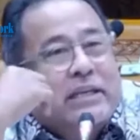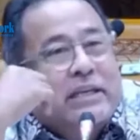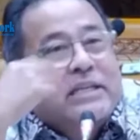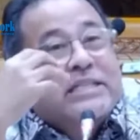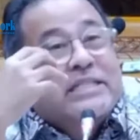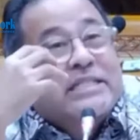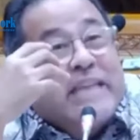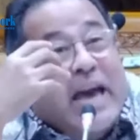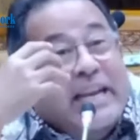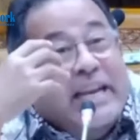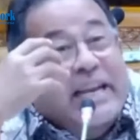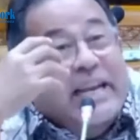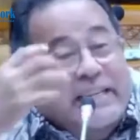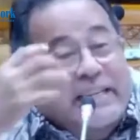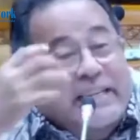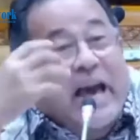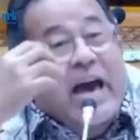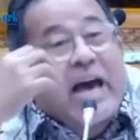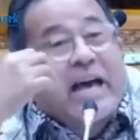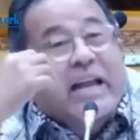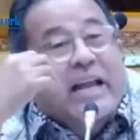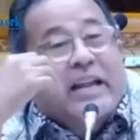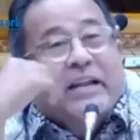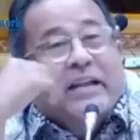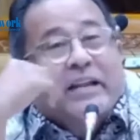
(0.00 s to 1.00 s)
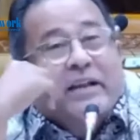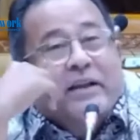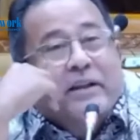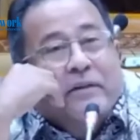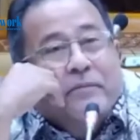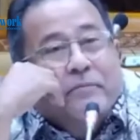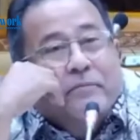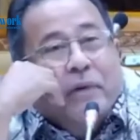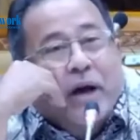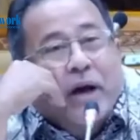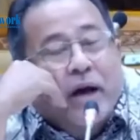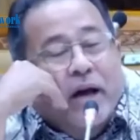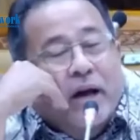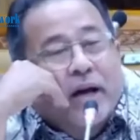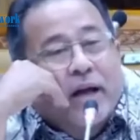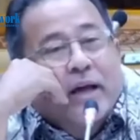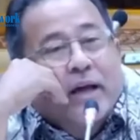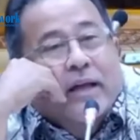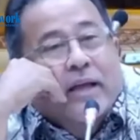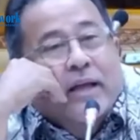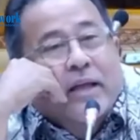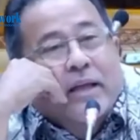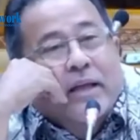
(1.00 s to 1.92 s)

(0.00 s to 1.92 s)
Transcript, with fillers: Sadar, Pak.